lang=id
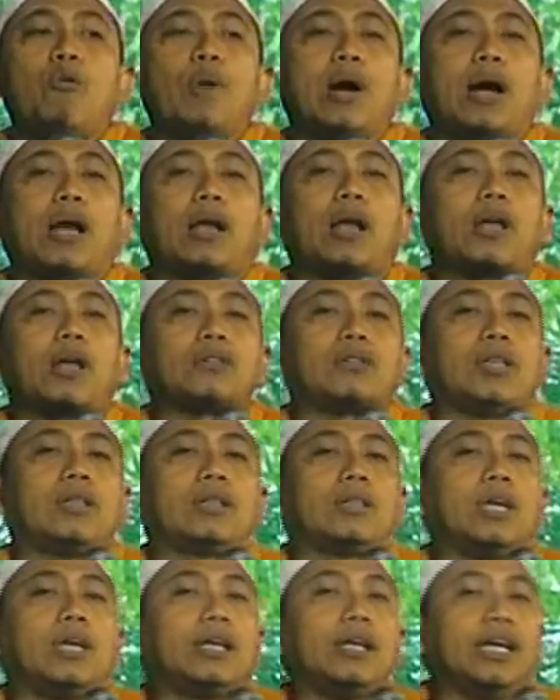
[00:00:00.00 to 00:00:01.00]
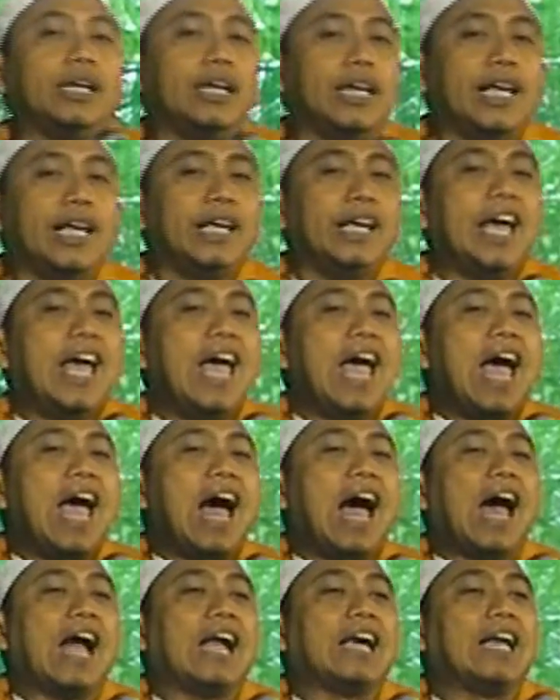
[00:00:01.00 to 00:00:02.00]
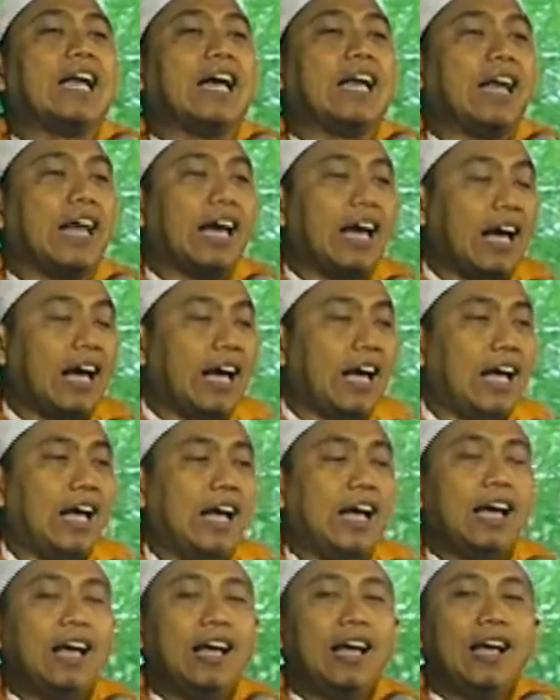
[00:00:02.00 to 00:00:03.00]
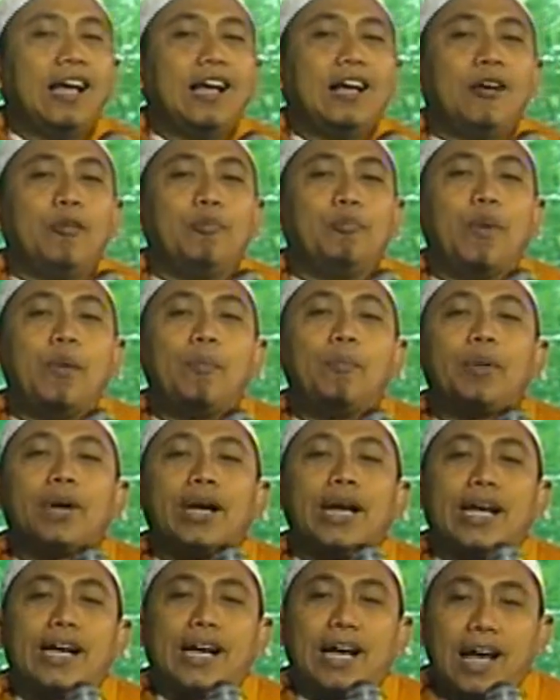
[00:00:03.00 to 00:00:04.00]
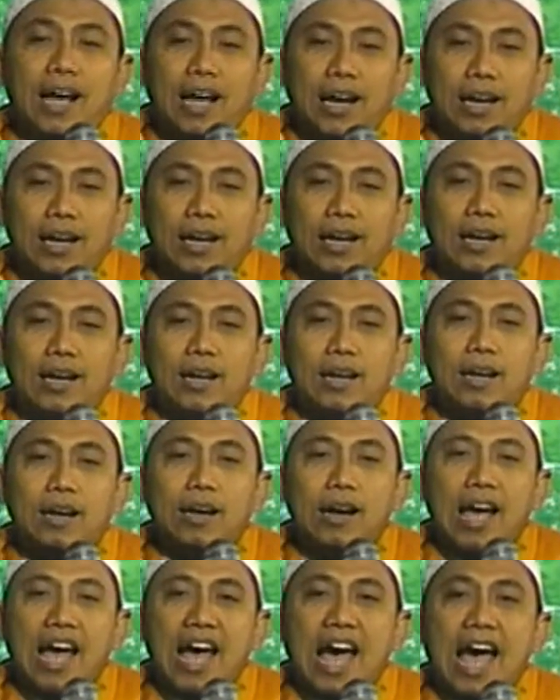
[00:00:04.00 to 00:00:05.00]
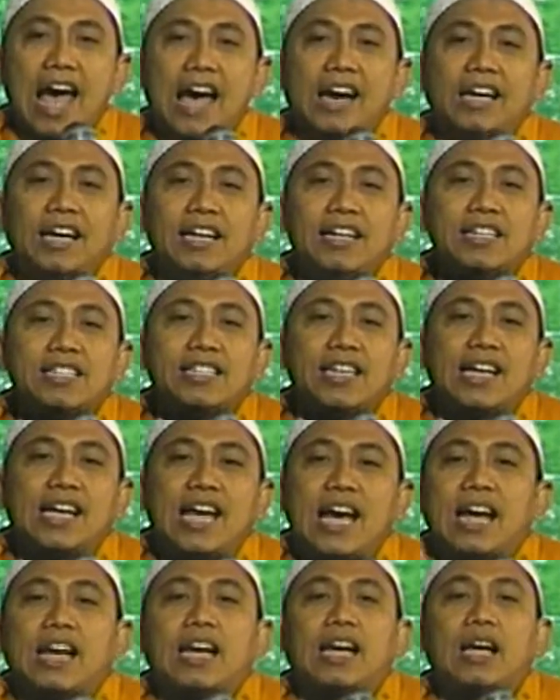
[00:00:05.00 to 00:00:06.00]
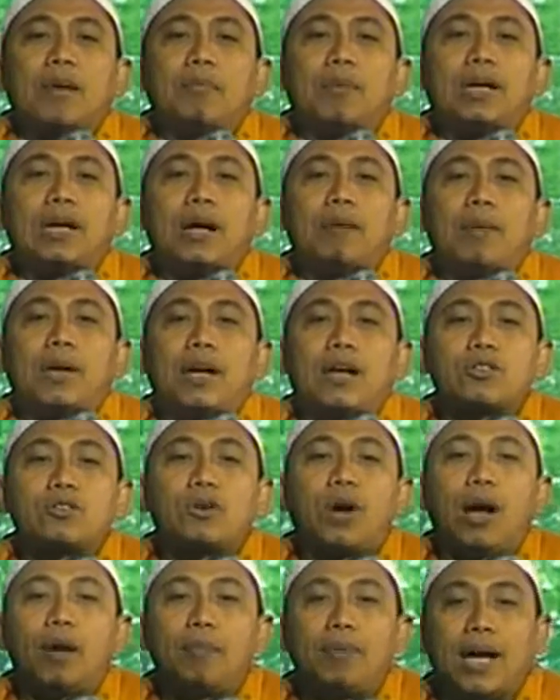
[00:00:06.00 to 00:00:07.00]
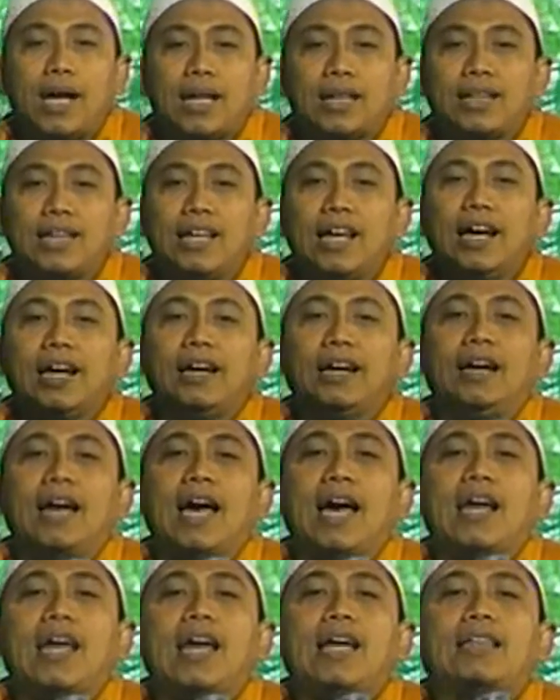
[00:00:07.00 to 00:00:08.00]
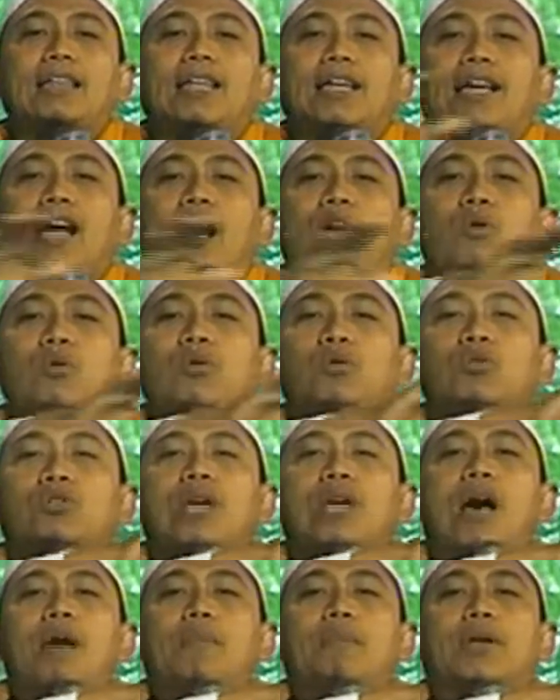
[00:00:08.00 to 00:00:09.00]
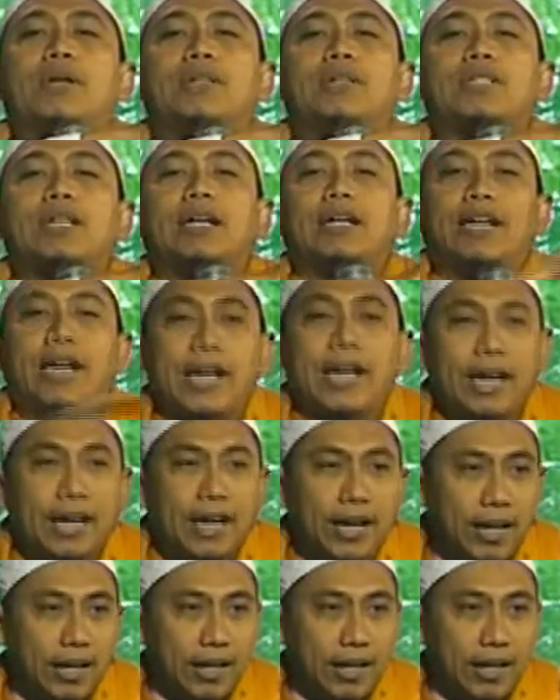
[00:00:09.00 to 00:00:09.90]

Bakar As-Siddiq ini adalah memberikan angin segar kepada para sahabat hendaklah tidak usah bersedih